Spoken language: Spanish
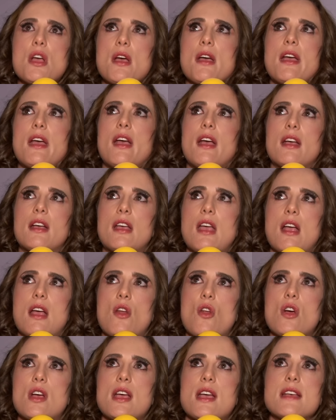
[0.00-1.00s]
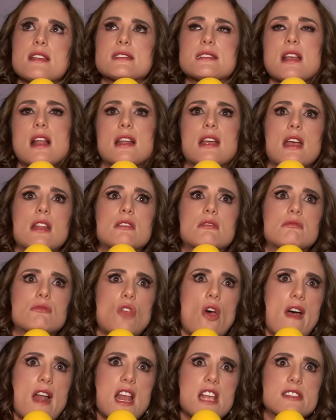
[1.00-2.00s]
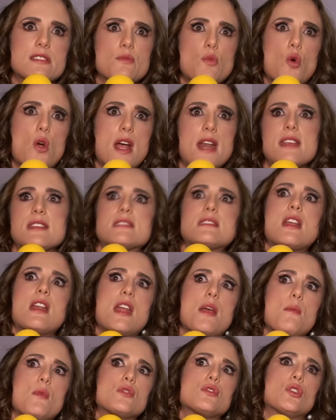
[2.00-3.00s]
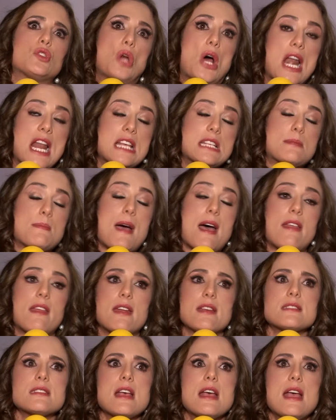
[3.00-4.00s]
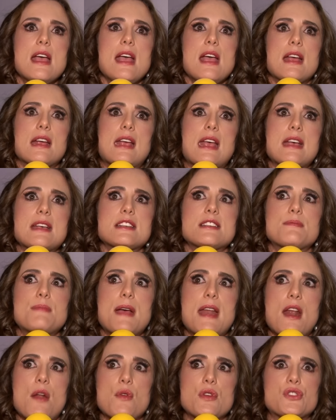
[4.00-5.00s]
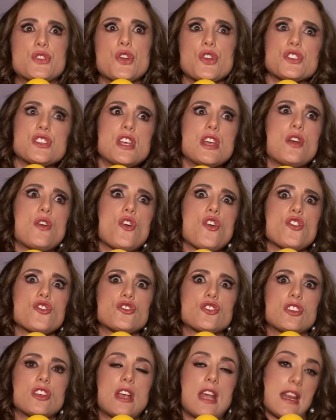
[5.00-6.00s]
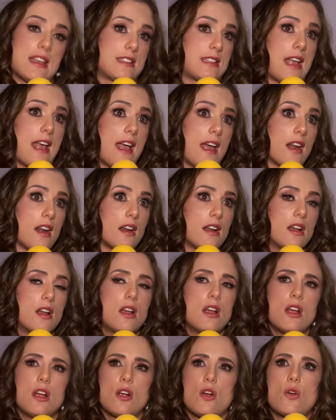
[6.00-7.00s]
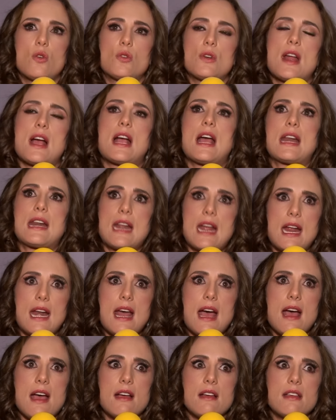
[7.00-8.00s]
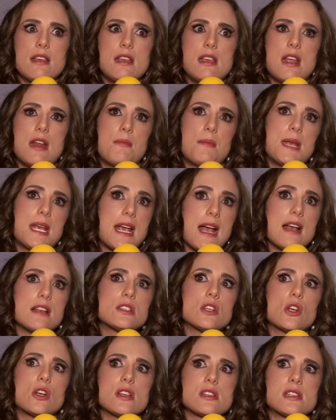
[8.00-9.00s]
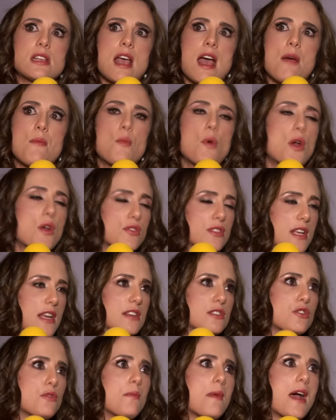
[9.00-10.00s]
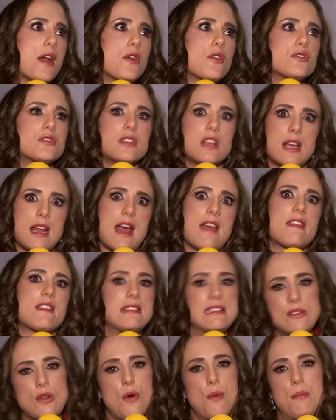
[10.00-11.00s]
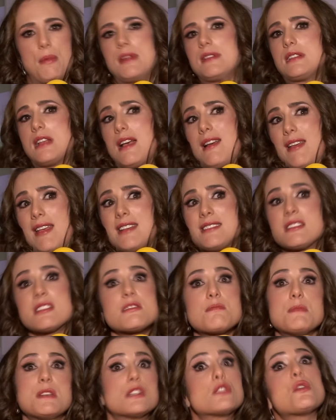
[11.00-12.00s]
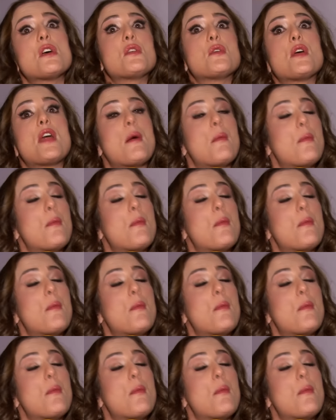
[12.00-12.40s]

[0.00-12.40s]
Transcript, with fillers: que, creo que es el que todas las mujeres tenemos o todas las madres, que es ver a nuestros hijos crecer con una carrera y en mi caso que sean buenos seres humanos y grandes hombres. Ese es mi sueño de